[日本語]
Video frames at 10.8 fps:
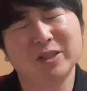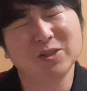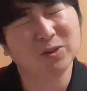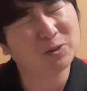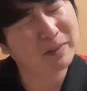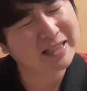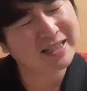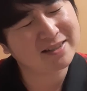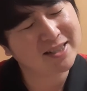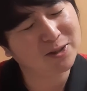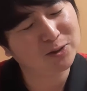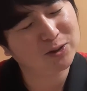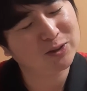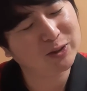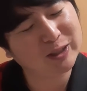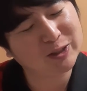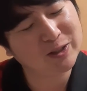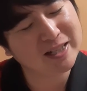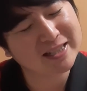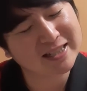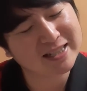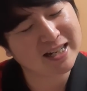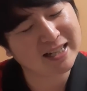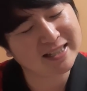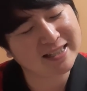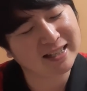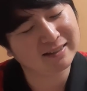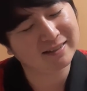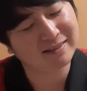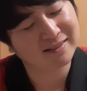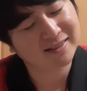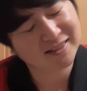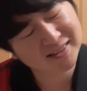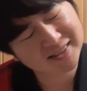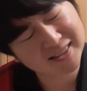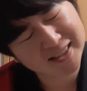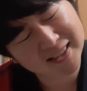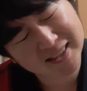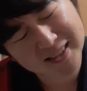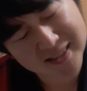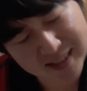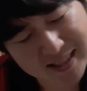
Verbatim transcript: ちょっとめちゃくちゃ本当に悔しい敗戦で